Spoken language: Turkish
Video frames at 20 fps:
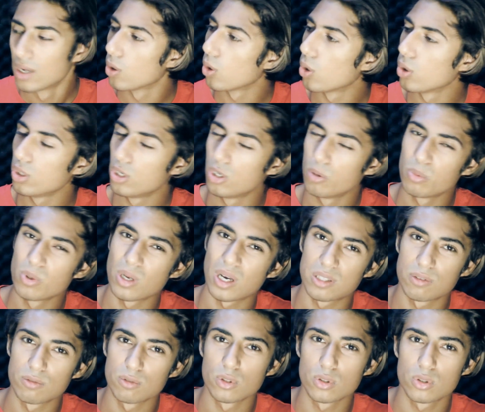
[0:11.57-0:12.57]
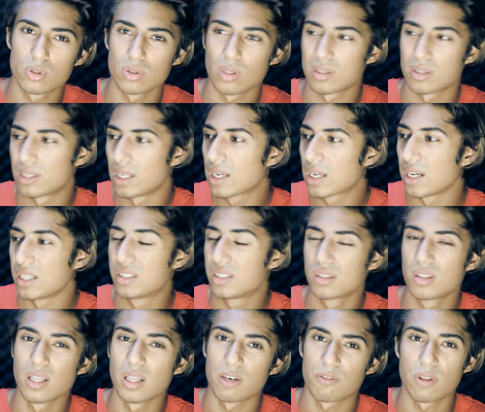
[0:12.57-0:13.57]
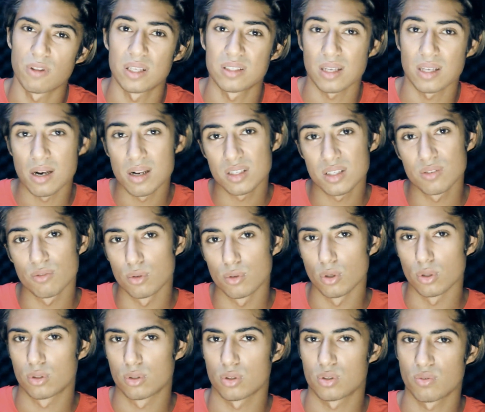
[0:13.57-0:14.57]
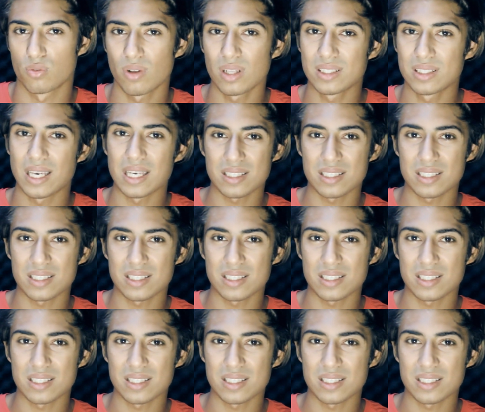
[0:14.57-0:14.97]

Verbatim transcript: O Illuminati videosundan seni kaçırdılar falan sen nasıl video atıyorsun falan.